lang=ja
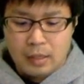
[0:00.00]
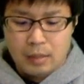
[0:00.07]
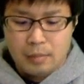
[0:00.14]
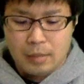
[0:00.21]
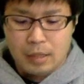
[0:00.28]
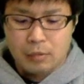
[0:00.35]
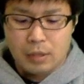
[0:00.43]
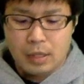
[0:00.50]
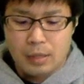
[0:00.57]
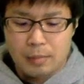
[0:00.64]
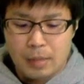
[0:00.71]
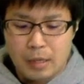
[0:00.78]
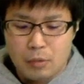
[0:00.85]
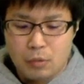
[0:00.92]
まあこれ
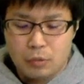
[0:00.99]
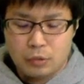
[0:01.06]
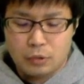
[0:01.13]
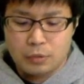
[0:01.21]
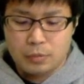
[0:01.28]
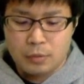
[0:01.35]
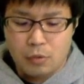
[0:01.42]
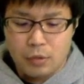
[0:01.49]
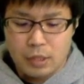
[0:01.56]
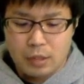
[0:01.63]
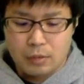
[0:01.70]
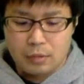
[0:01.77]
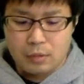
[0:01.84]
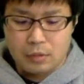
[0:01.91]
番号を十分大き
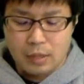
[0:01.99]
く